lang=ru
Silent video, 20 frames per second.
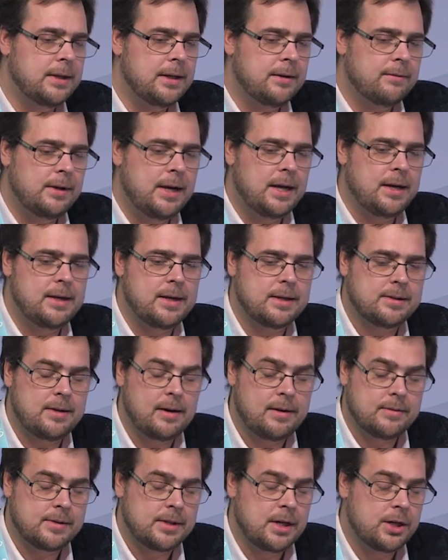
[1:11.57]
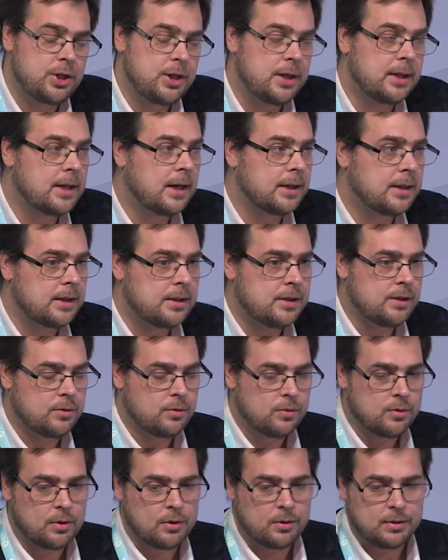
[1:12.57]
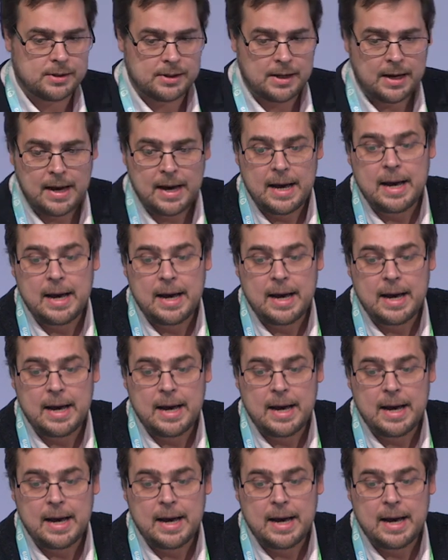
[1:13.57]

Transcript: выявления, средств защиты от этих угроз.